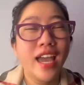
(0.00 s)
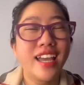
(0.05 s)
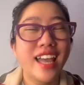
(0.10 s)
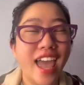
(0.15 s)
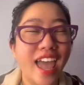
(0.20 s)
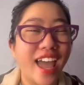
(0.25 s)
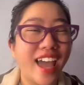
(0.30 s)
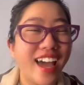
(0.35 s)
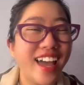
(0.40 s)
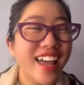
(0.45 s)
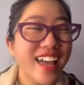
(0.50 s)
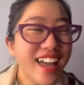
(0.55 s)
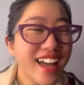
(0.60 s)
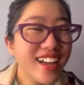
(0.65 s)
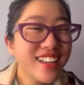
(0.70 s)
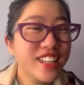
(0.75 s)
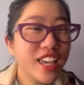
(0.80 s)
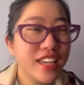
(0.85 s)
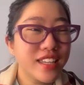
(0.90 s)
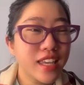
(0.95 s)
nghe
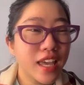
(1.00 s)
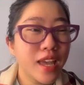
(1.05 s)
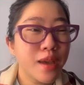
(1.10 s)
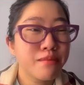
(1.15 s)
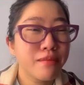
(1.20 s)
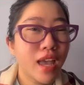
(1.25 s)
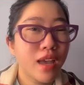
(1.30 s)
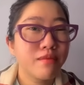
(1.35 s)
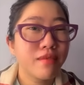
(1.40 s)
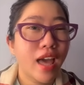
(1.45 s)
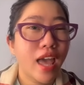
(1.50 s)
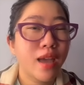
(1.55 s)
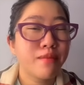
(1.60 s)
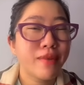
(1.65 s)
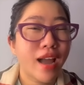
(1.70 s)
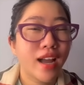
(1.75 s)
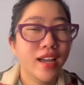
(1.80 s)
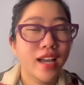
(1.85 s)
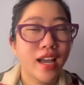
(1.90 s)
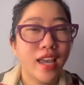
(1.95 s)
chị chị em em là em
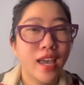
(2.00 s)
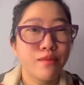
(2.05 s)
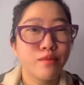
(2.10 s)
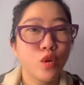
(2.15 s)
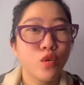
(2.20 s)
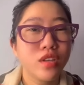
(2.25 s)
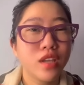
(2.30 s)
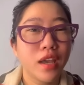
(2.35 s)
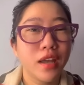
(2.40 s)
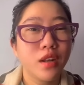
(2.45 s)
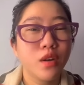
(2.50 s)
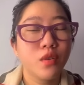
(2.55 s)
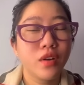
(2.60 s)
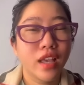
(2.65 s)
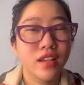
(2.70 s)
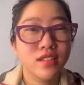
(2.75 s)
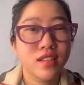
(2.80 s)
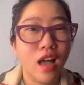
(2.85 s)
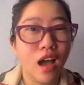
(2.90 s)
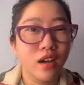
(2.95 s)
ăn từ em của chị luôn
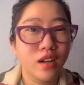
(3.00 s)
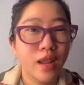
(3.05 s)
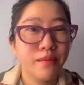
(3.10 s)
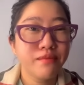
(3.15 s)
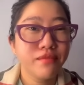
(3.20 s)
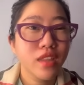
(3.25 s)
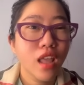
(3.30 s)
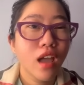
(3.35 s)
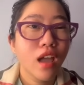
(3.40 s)
nghe sợ lắm